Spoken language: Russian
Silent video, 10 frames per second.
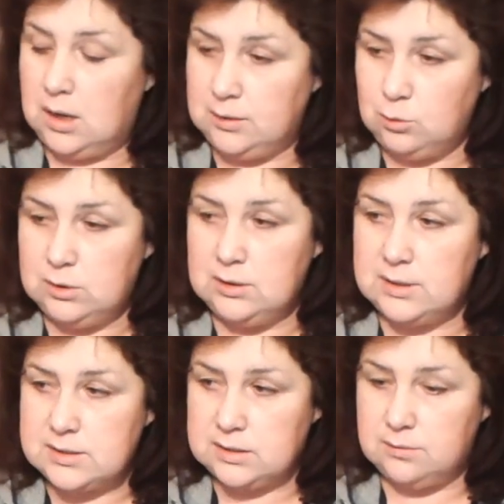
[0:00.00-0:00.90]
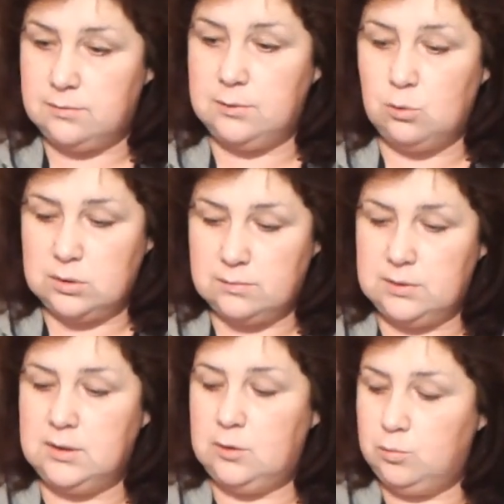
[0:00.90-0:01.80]
А нюдь на глазке виола
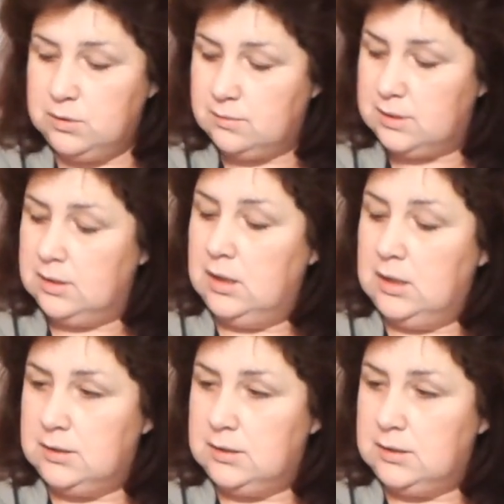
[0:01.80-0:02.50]
влаголюбивая.